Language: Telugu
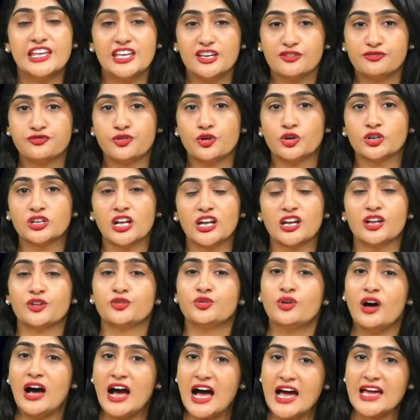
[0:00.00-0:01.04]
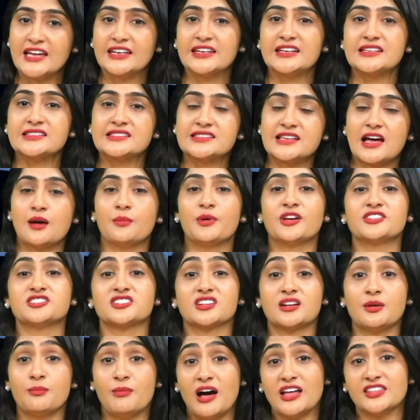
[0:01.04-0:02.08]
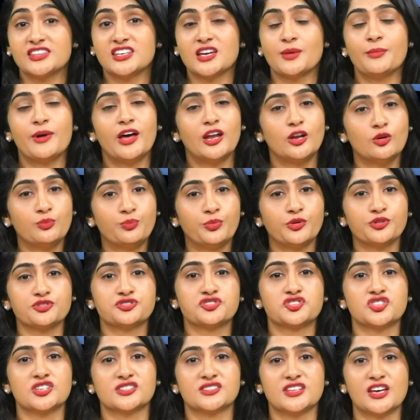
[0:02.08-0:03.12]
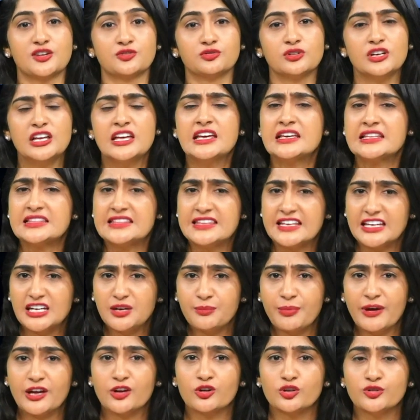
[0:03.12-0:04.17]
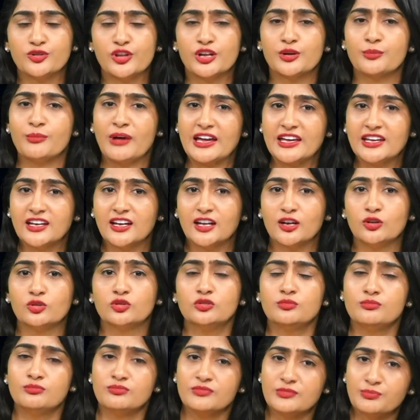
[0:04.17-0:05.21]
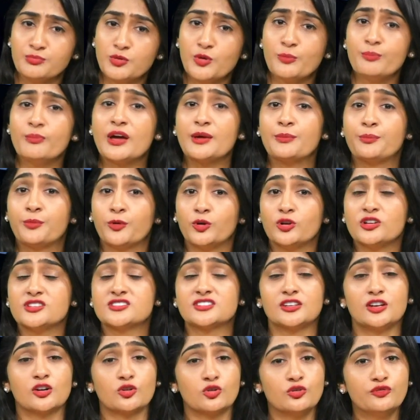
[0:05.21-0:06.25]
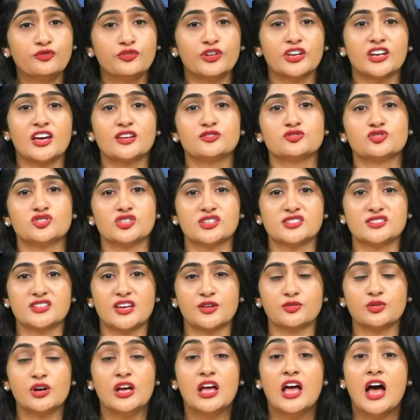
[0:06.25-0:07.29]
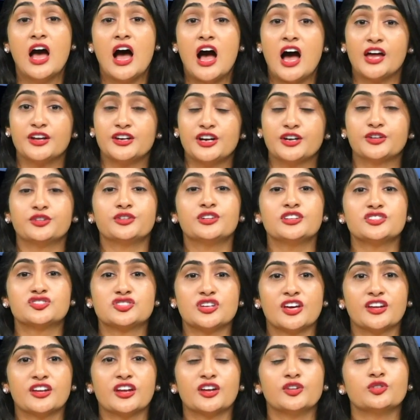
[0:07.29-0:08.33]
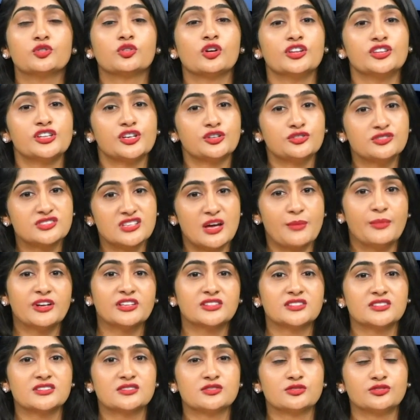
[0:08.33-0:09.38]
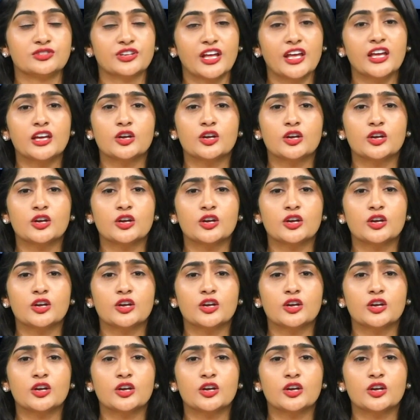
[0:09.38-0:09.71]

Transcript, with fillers: ఈ ఫోటోలను ఆయనే సామాజిక మాధ్యమాల్లో పోస్ట్ చేశారు దీనిపై కొందరు మహిళలు ముంబై పోలీసులకు ఫిర్యాదు చేశారు ఆ నటుడి చర్యను కొందరు సమర్థిస్తుంటే